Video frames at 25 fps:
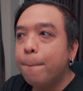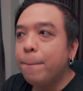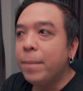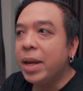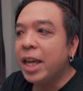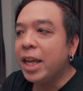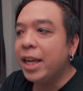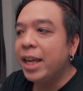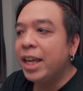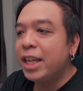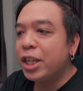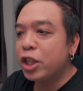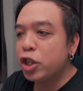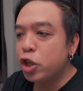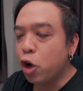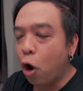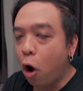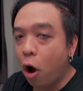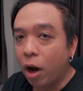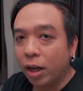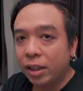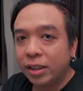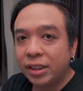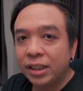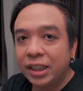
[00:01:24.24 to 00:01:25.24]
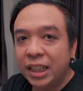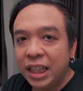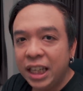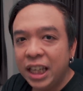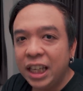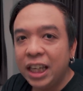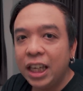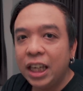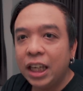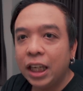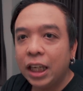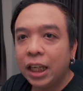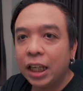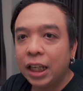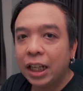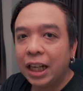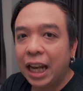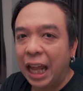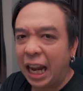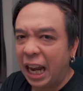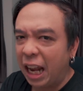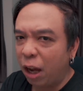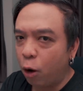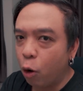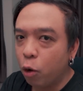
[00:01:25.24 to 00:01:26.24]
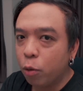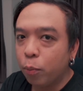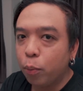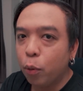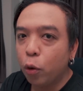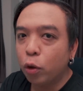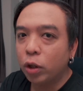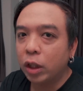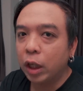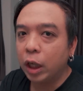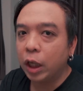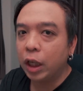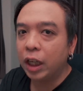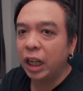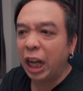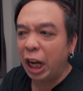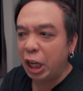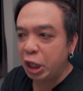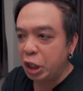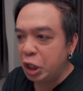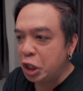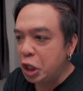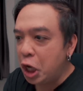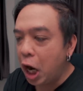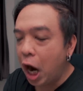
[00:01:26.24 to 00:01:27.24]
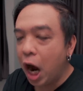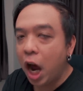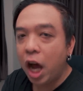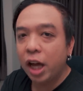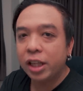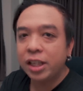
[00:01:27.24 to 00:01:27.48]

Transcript: มีช็อตที่หลายๆ คนพูดถึงกันเยอะ